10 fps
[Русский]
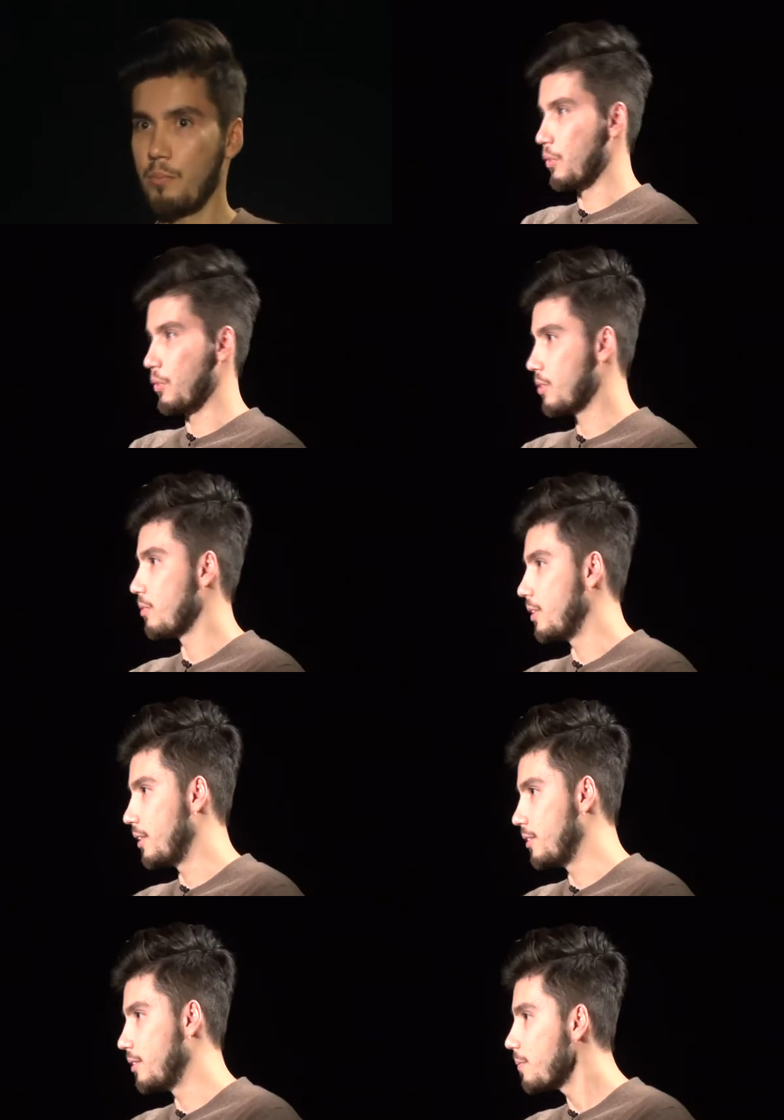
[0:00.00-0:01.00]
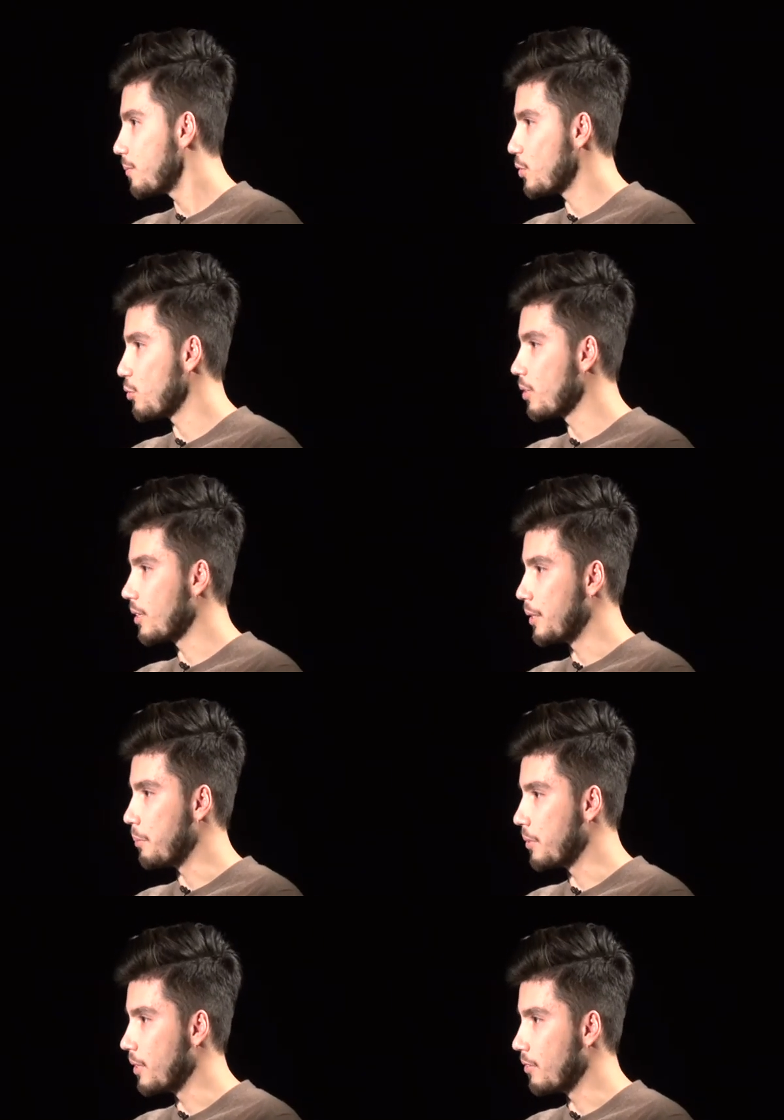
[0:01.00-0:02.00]
первых свиданий, чего-то
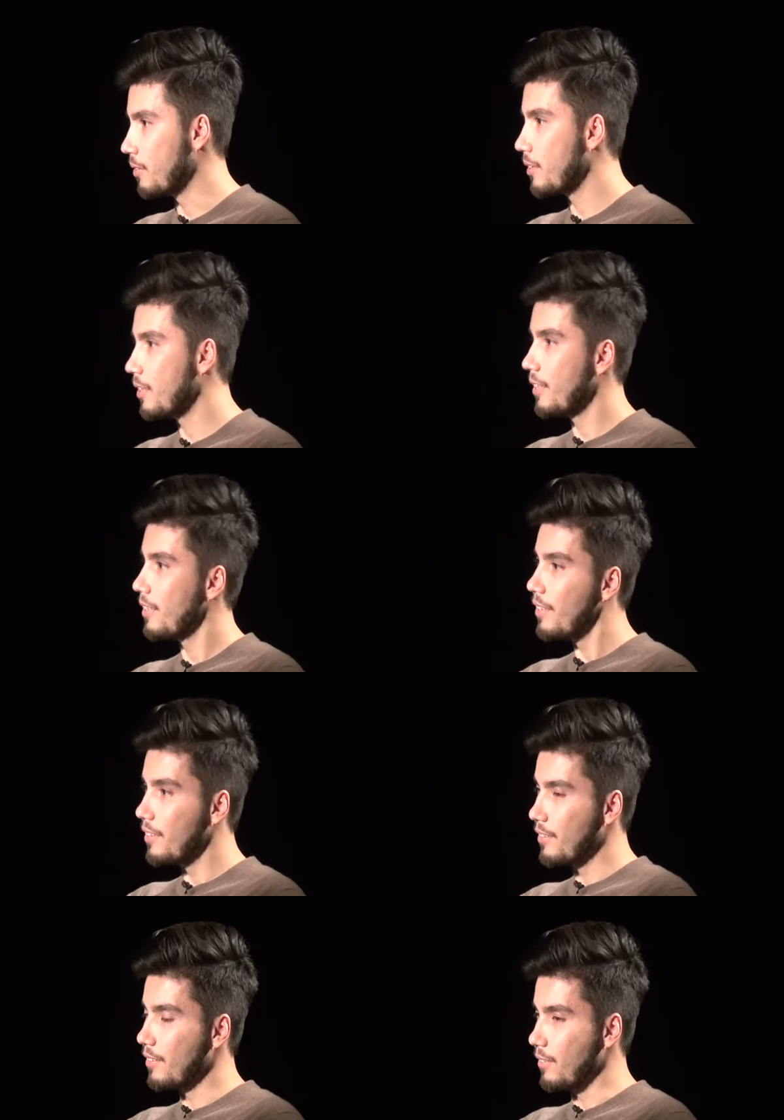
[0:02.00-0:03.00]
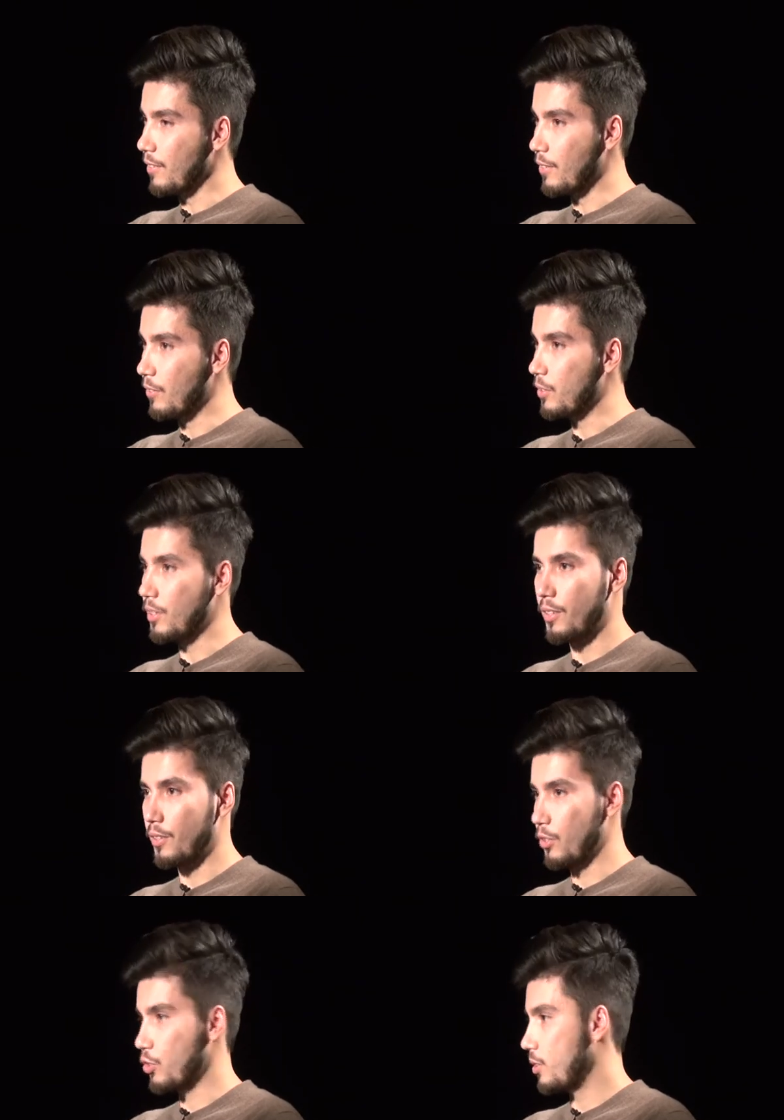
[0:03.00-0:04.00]
трепетного, э, всегда
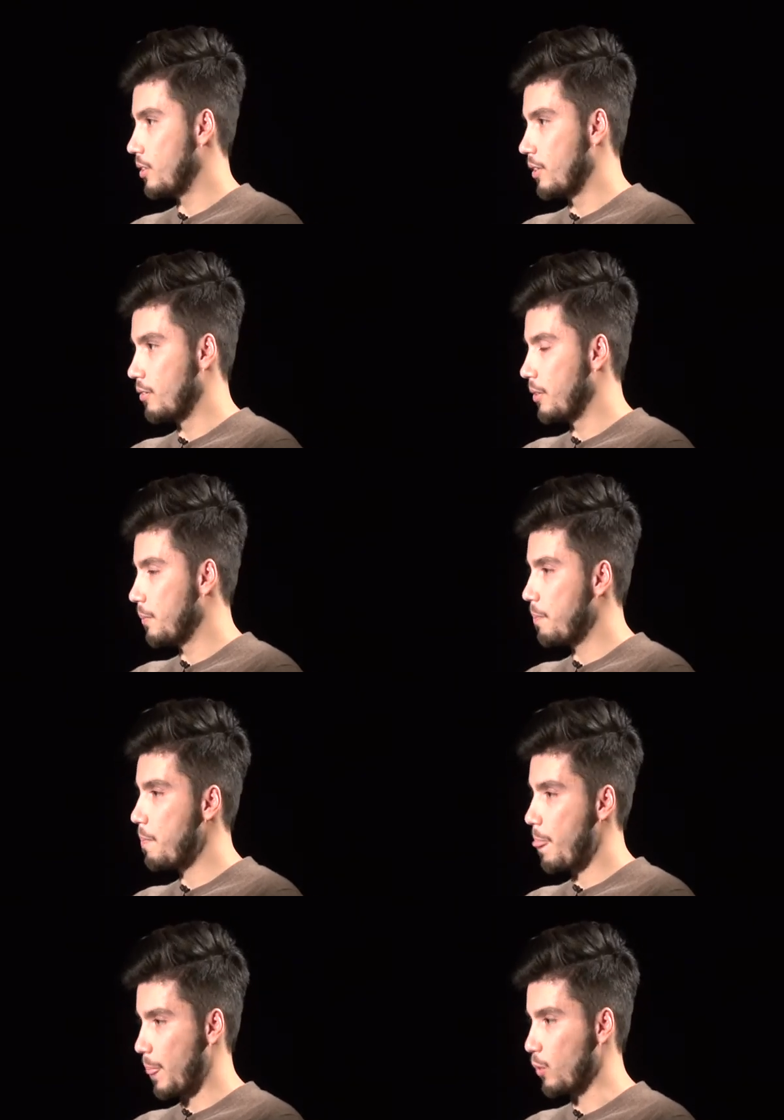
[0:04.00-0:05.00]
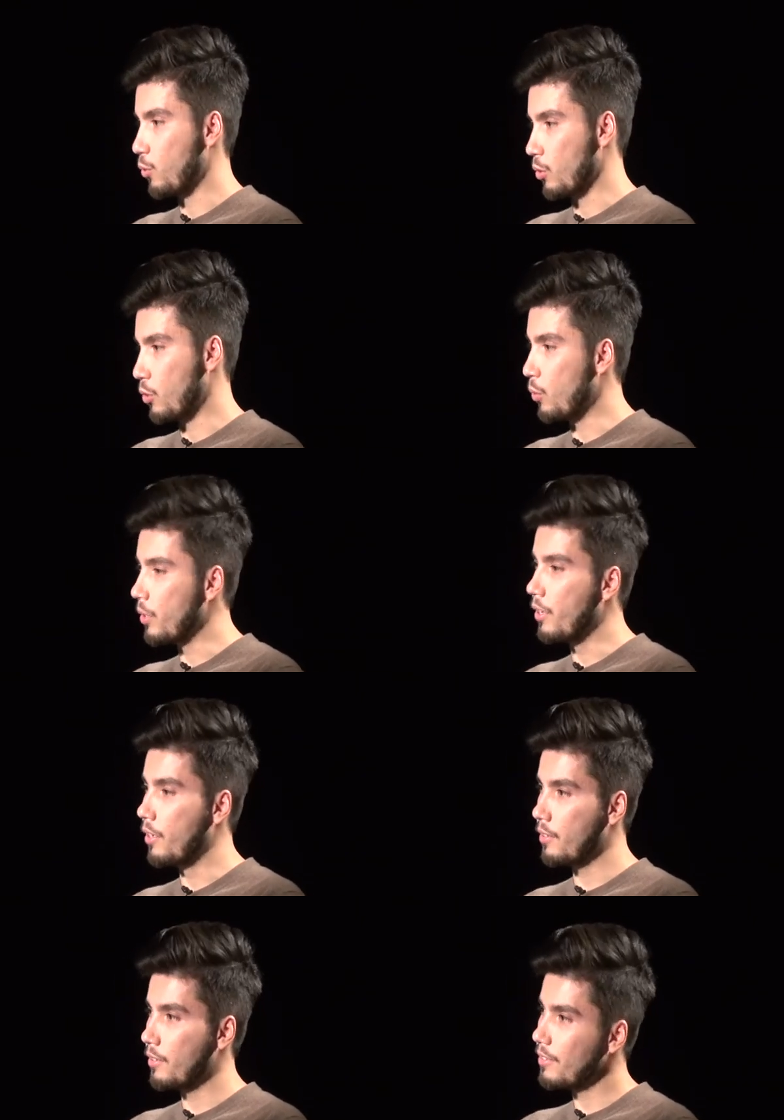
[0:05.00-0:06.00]
неожиданного, такой
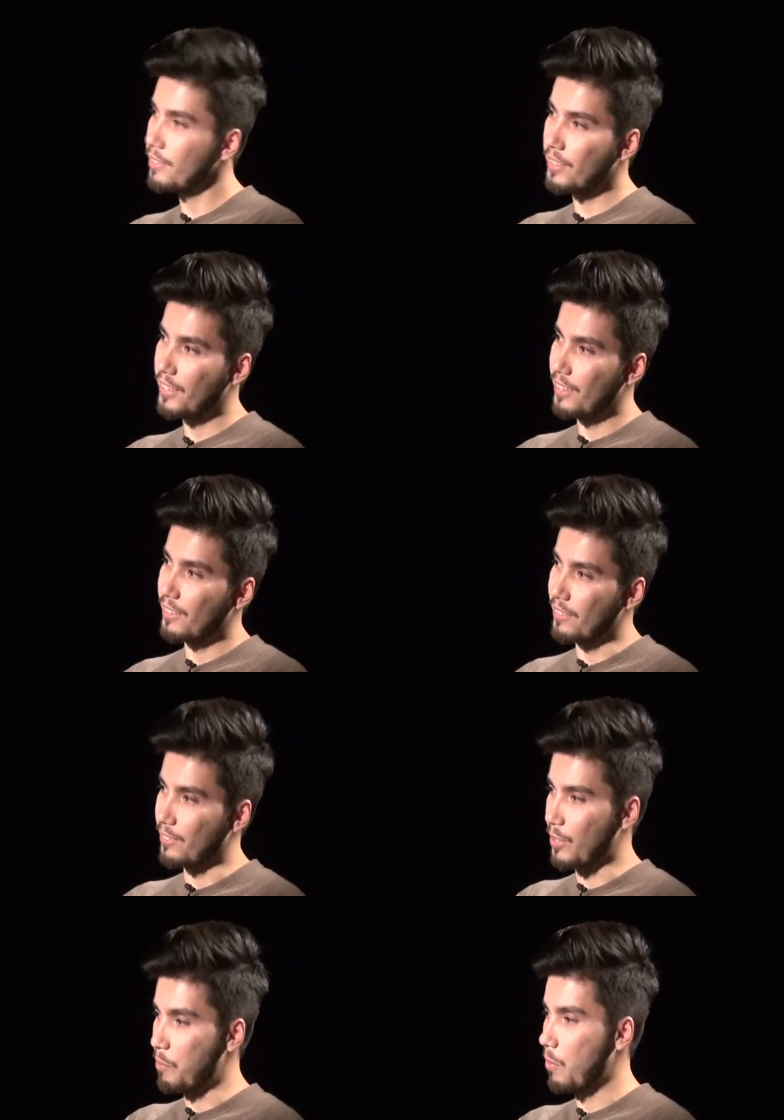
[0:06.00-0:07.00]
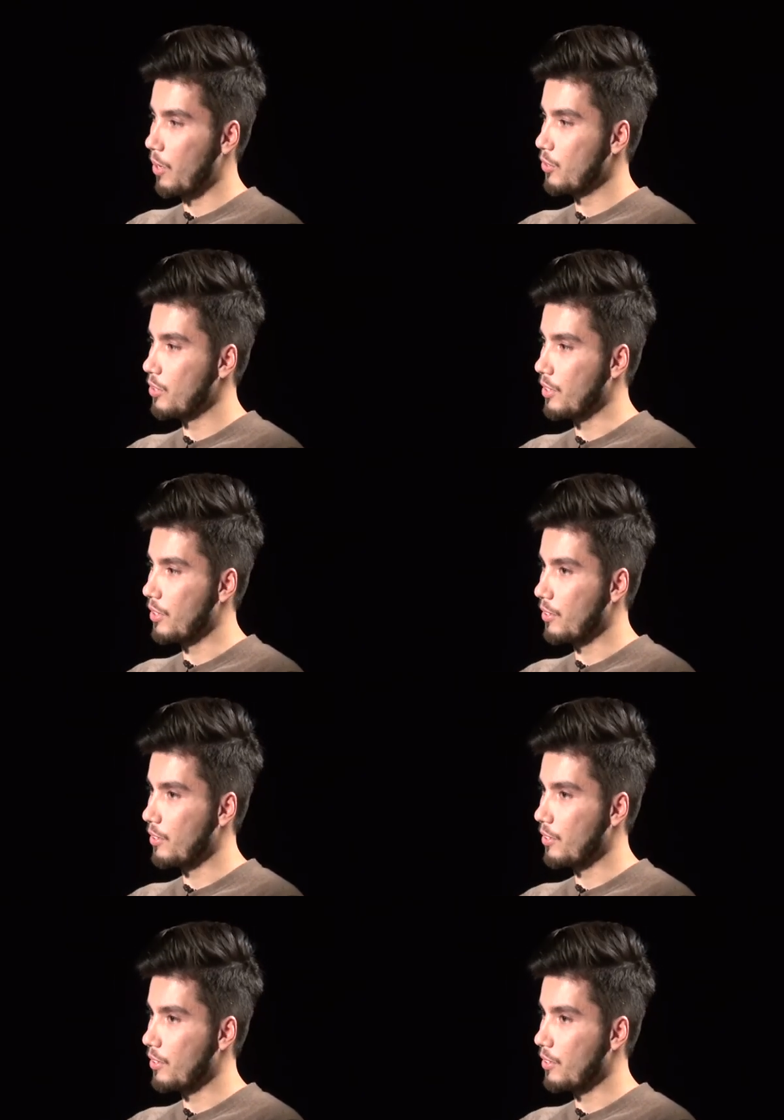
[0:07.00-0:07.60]
хулиган, романтик.